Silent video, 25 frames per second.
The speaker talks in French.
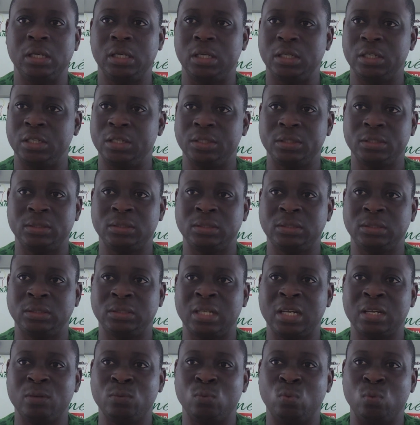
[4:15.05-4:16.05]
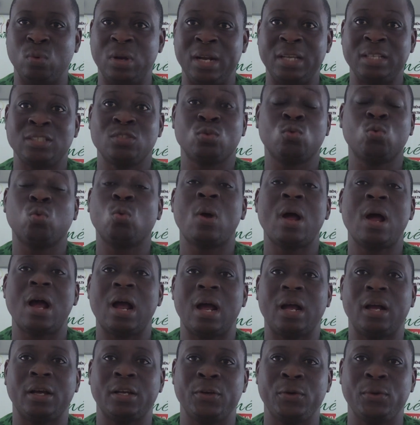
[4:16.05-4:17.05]
Et ça nous laisse
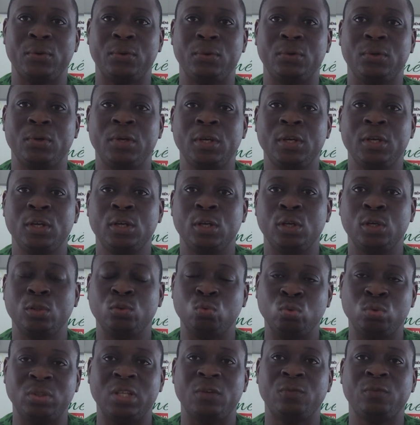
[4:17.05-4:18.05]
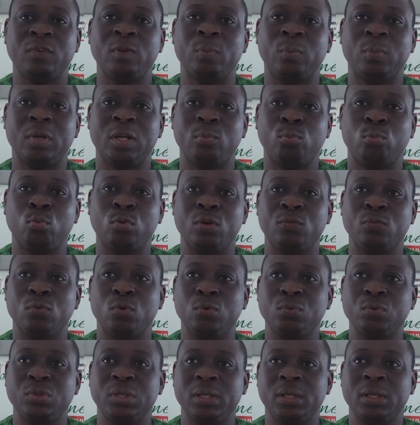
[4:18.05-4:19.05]
croire que euh, tout est fin prêt pour
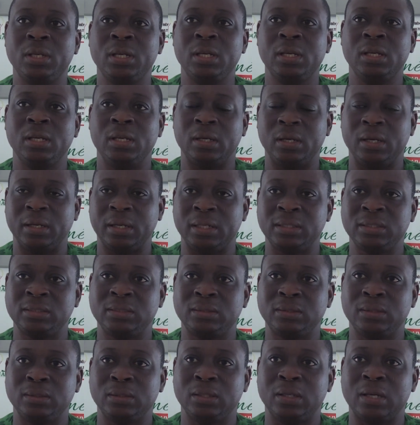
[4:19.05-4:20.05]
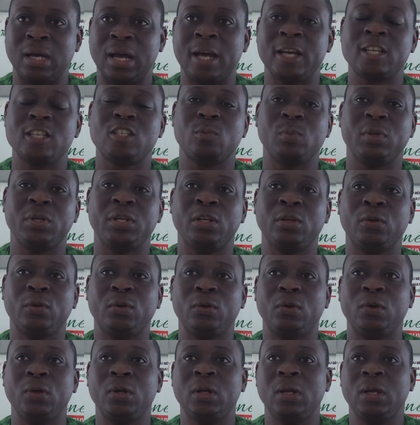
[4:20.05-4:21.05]
évoluer. Reste euh, à espérer
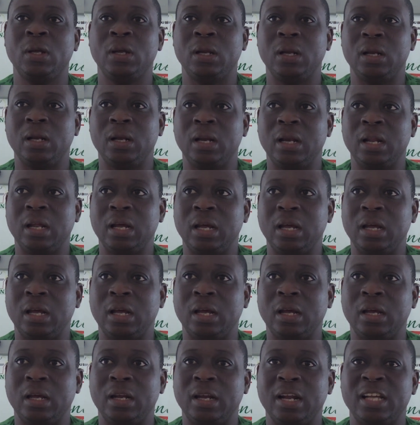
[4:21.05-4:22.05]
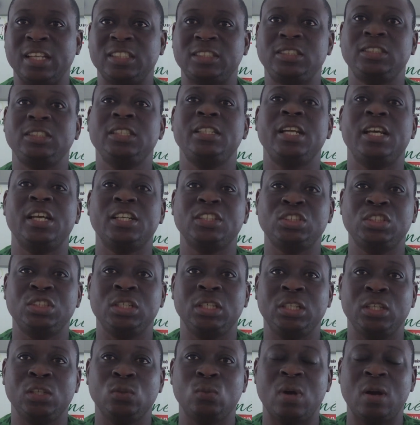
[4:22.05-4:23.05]
que la
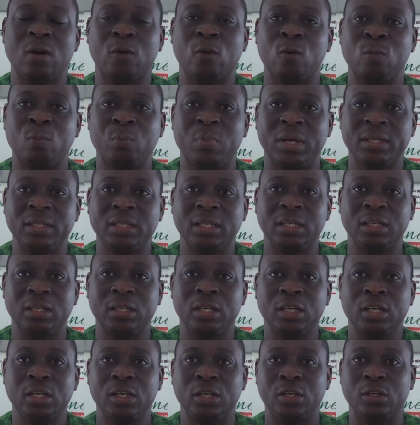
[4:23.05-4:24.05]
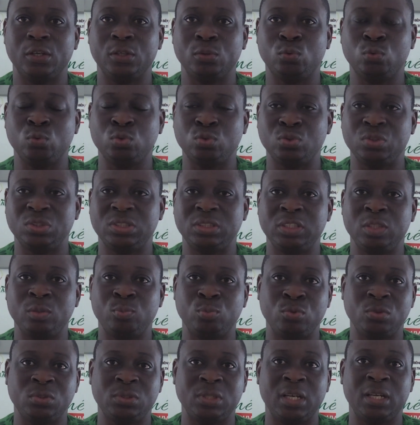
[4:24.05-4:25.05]
synergie qui doit accompagner euh, tout ceci
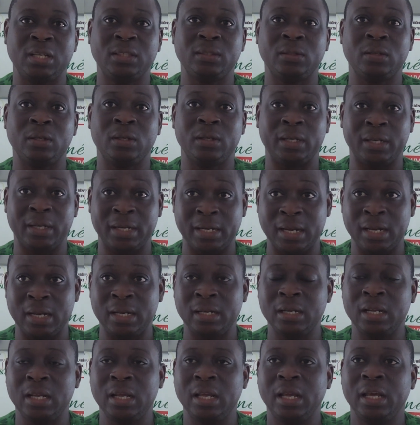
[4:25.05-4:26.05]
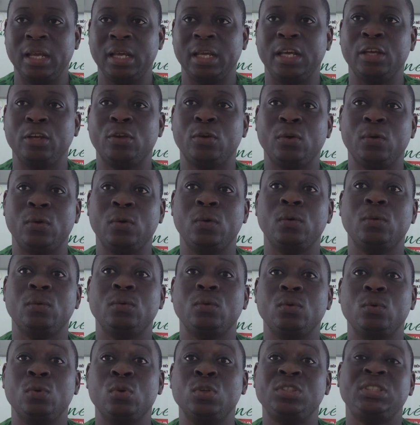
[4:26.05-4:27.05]
puisse être réel et que
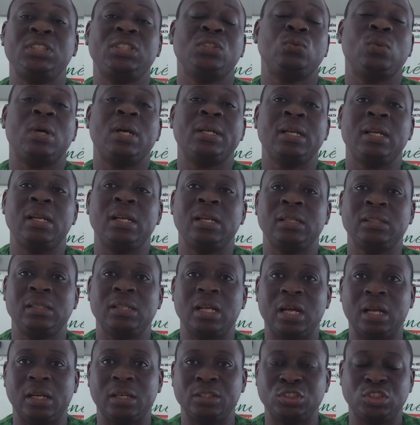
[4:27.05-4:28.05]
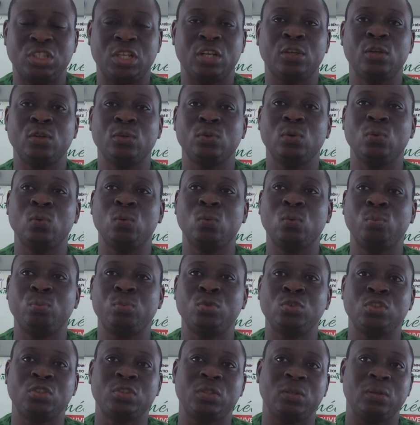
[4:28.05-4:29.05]
le citoyen lambda, chacun de nous,
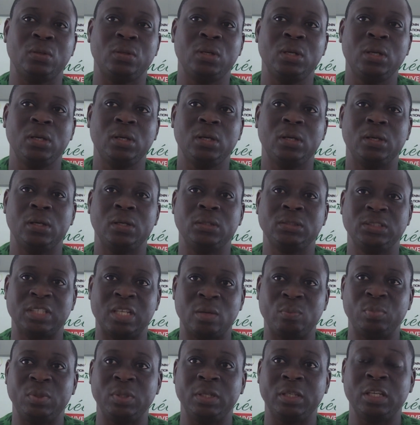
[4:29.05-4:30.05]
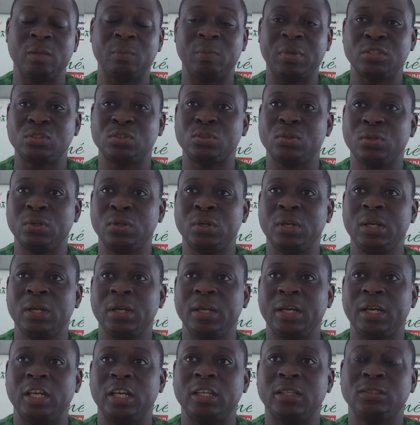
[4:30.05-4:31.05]
puisse euh, euh, s'appliquer parce que
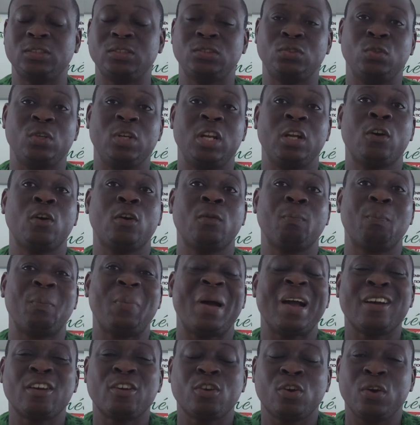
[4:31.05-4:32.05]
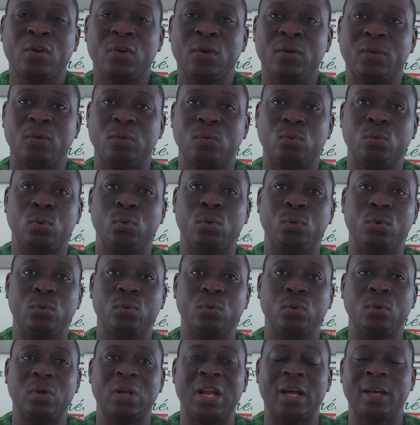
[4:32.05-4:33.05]
ce n'est pas que
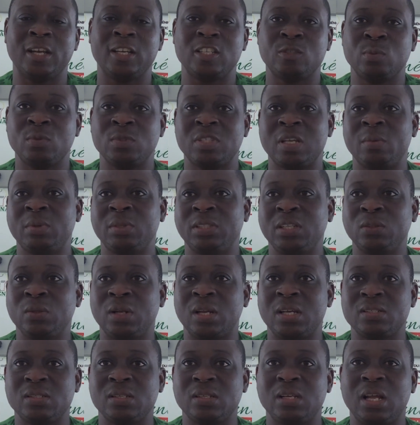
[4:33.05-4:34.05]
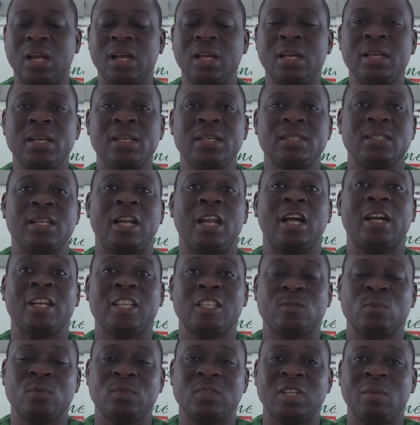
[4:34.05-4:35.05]
la responsabilité de la Sénat, c'est la
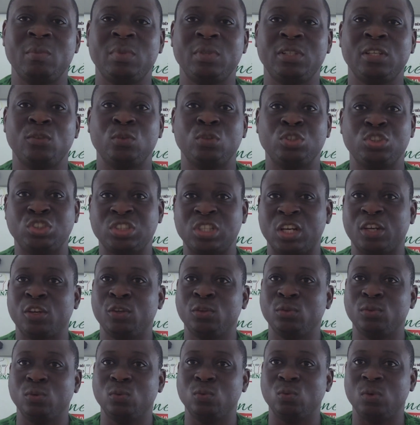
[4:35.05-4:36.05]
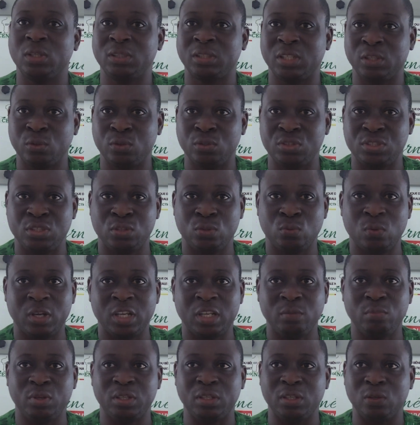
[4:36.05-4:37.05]
responsabilité de chacun de nous en tant que
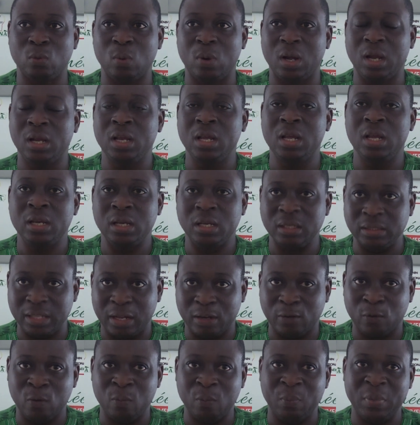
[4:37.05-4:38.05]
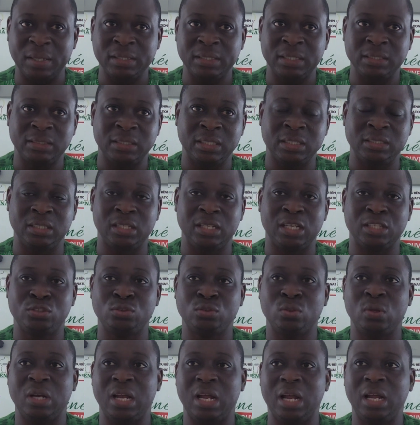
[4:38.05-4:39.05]
citoyen béninois d'accompagner ces
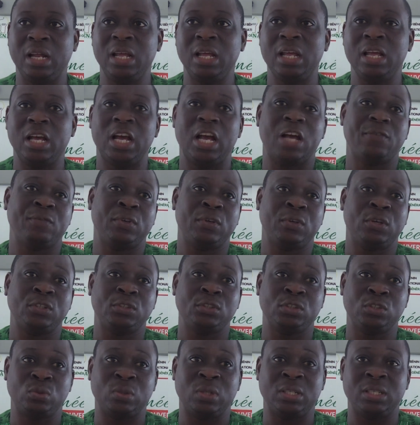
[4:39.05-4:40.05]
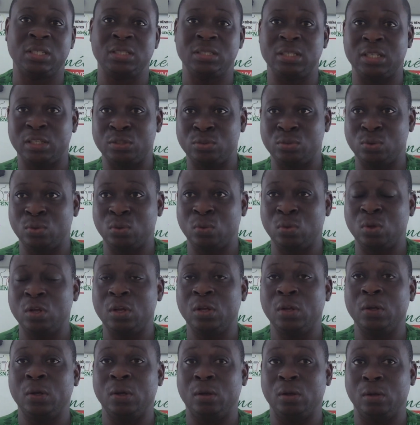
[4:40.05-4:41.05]
élections-là afin que ce soit des élections,
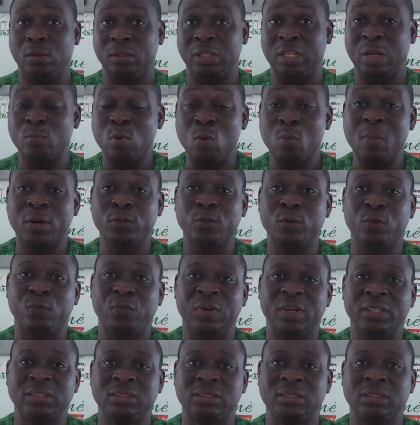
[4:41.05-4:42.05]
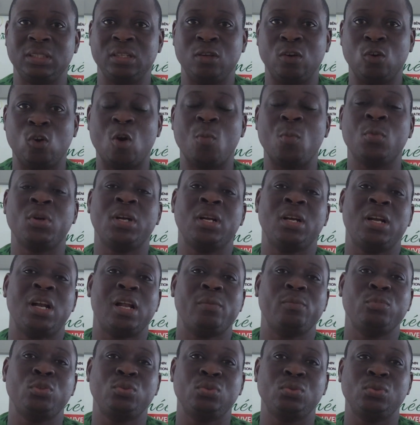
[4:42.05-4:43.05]
des moments de fête comme on en a
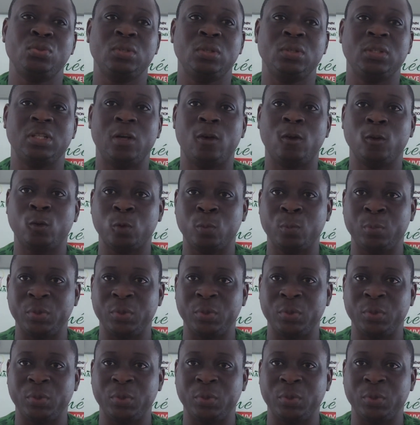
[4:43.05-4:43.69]
l'habitude dans notre